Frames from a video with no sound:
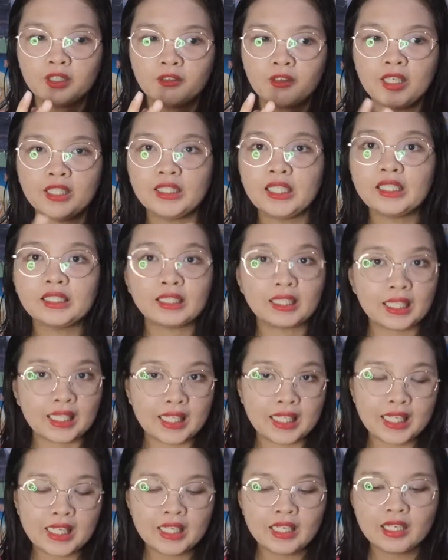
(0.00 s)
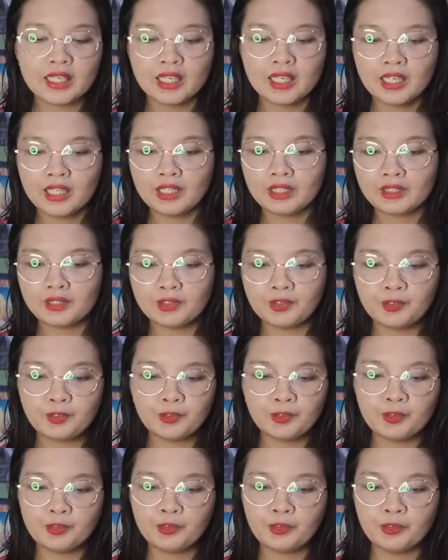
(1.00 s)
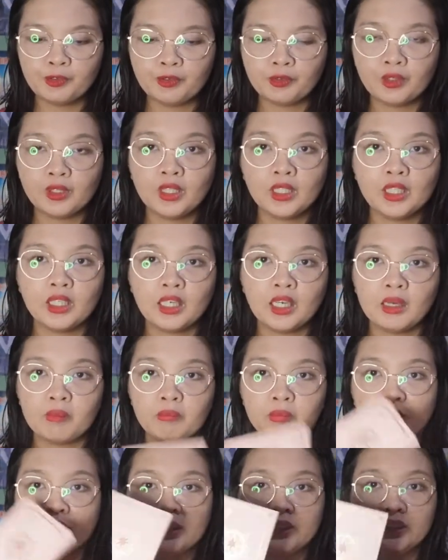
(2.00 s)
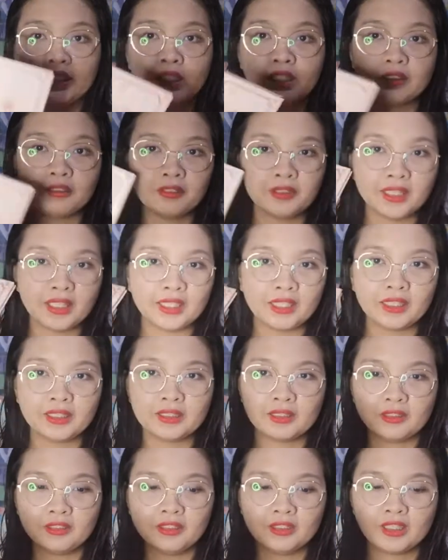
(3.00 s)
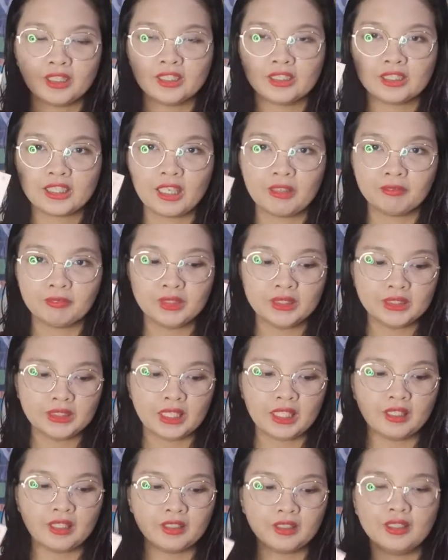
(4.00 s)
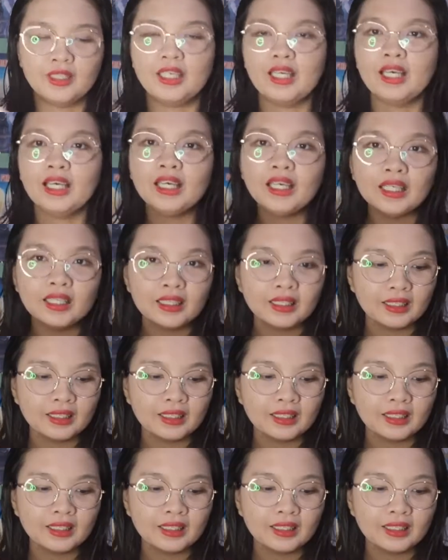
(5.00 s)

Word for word: 23 yung full set ko na ito, card captor Sakura.